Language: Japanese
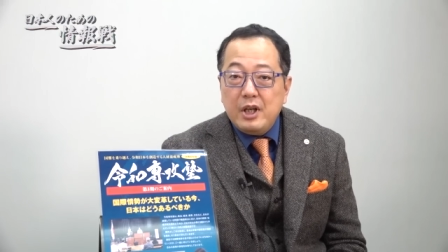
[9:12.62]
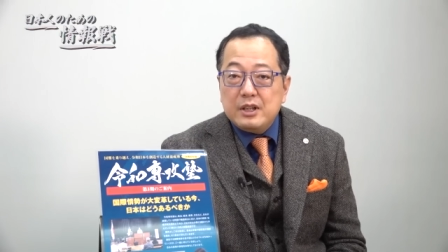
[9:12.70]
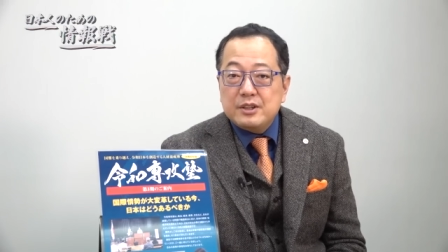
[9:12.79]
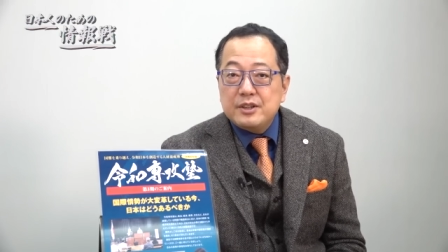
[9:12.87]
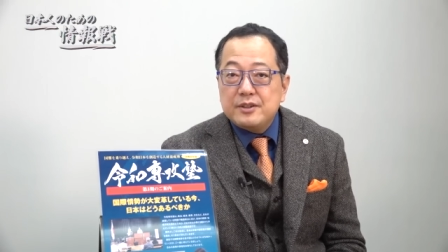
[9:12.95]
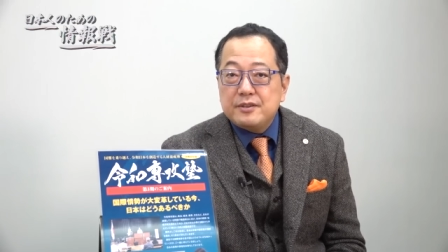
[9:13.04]

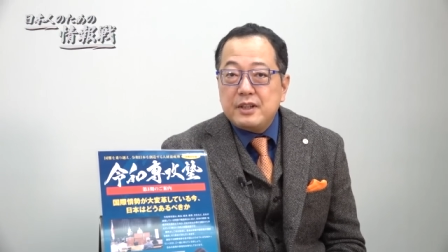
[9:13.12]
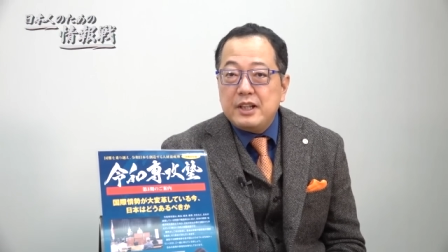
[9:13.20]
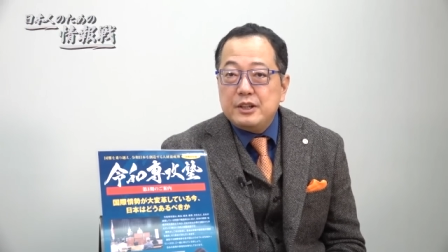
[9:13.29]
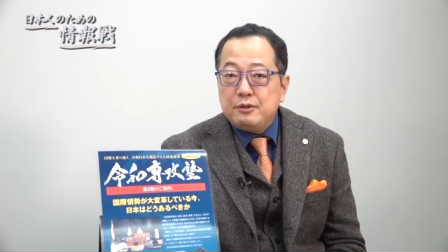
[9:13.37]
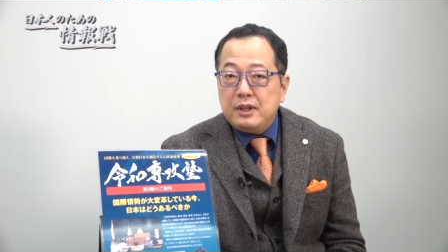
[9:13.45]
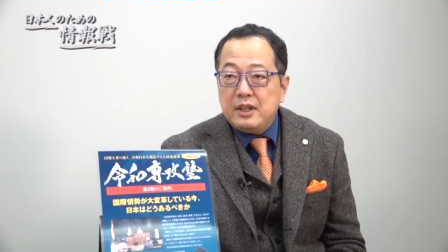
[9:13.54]
実
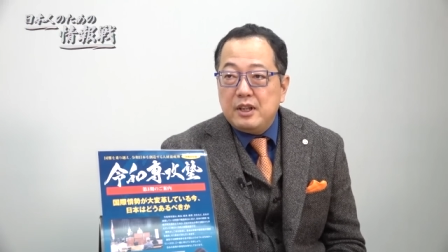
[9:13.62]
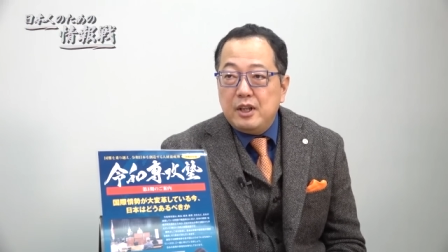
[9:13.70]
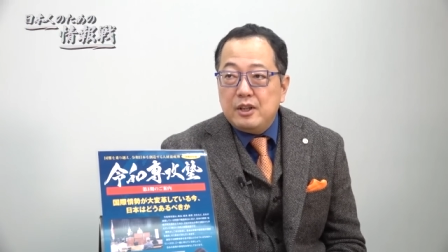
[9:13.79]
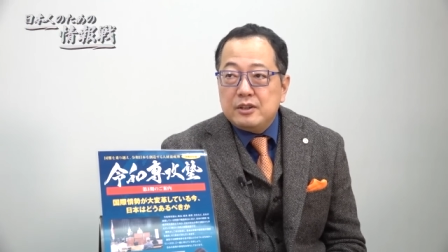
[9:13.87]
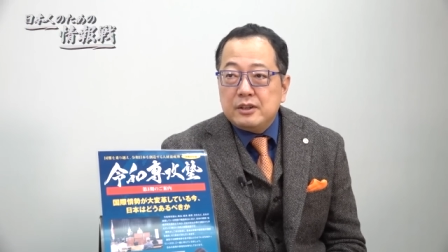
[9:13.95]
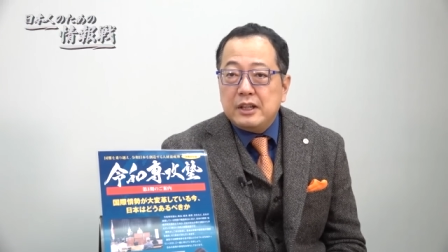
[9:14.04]
際に
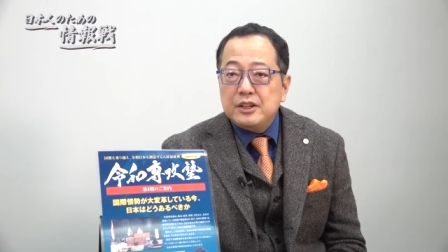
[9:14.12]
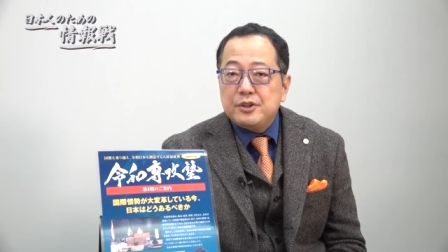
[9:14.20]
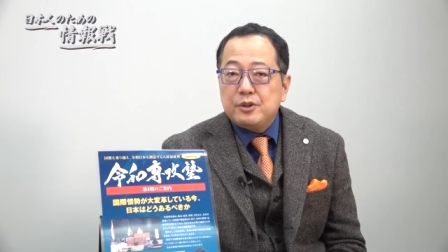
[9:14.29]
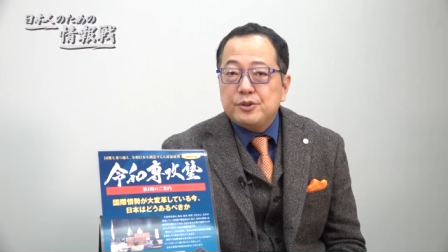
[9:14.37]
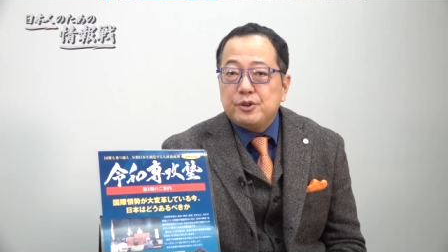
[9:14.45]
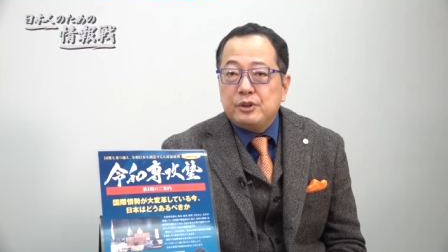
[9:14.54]
は何し
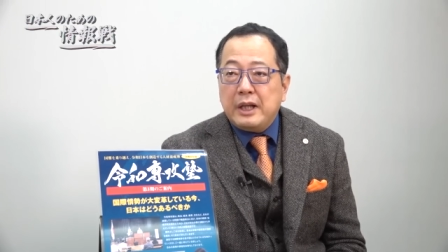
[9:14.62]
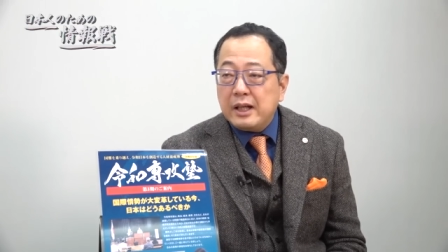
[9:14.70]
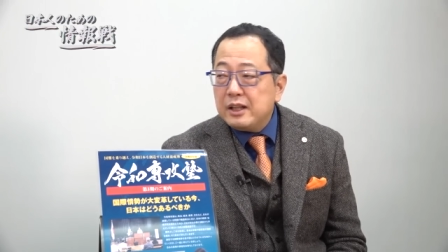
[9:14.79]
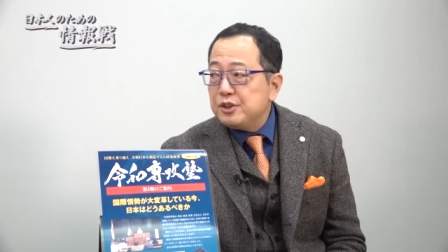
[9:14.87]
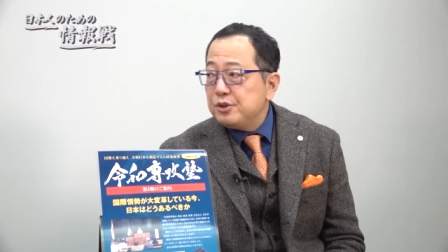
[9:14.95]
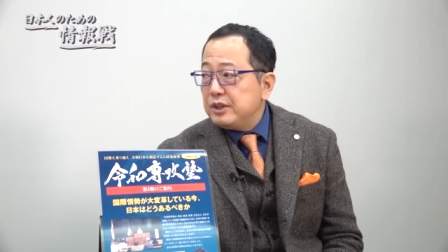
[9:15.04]
ろその
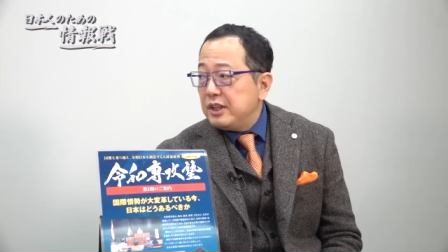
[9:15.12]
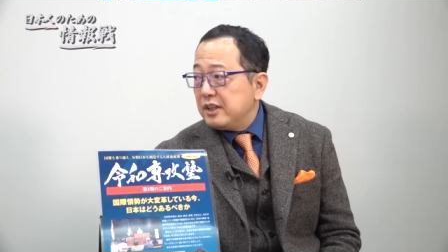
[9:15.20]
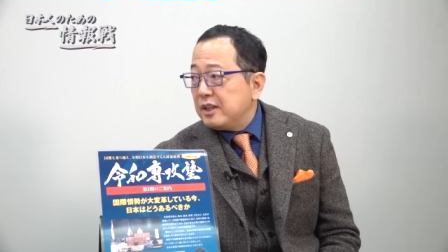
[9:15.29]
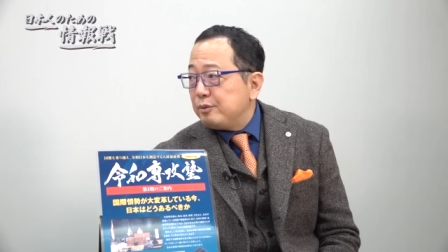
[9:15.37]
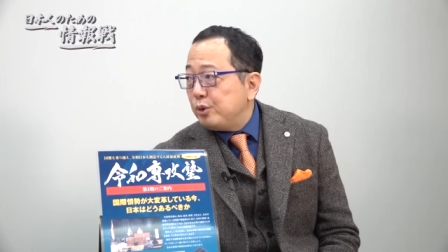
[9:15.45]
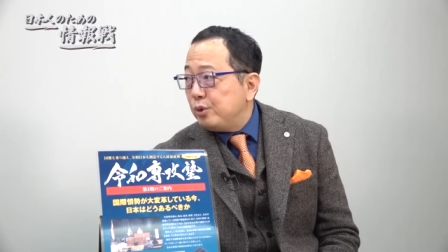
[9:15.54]
70年
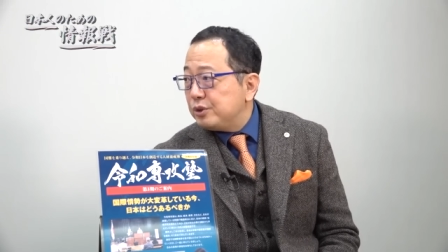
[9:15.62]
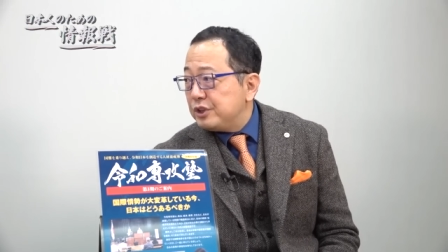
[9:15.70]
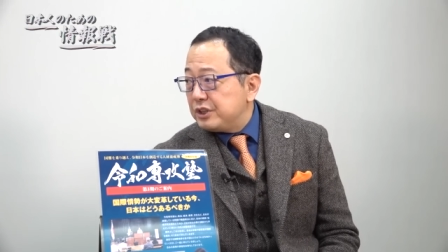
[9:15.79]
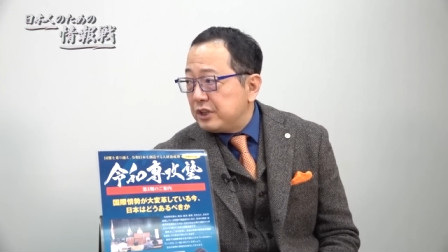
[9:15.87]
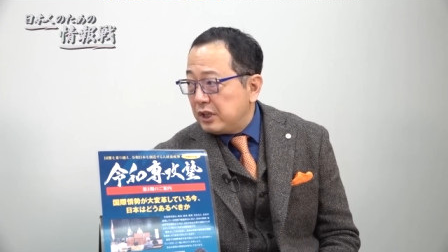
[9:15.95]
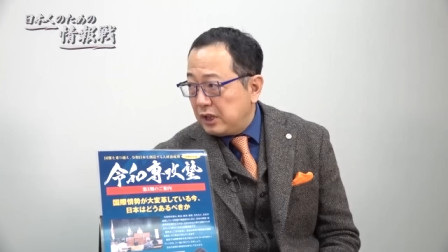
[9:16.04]
間も放置
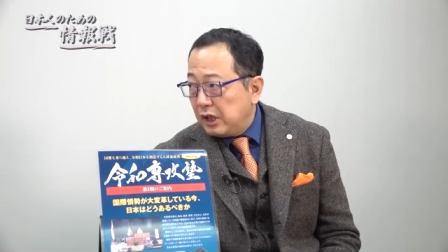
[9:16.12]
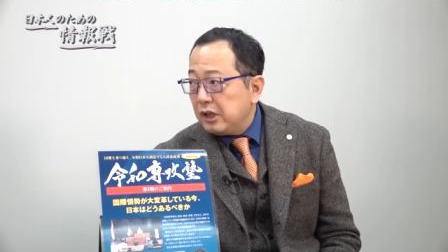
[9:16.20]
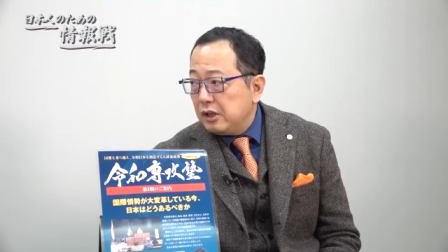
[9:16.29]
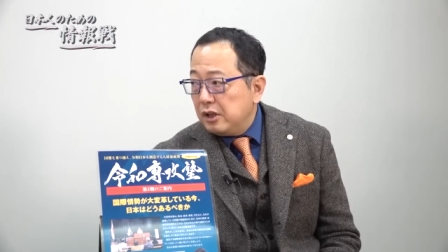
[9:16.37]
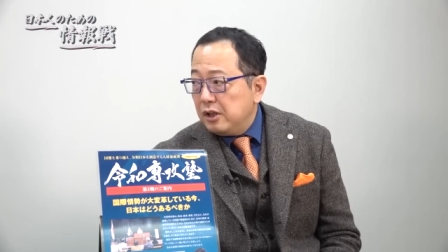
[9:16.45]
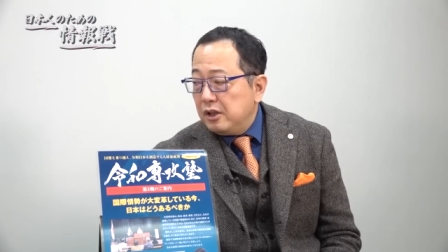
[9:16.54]
したから、
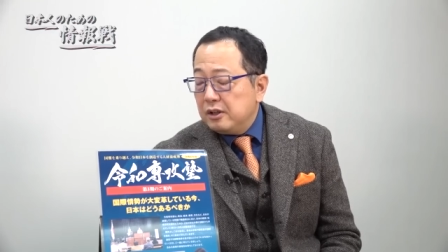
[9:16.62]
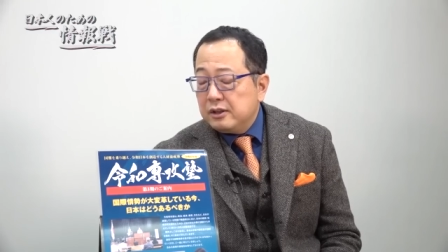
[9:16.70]
はい、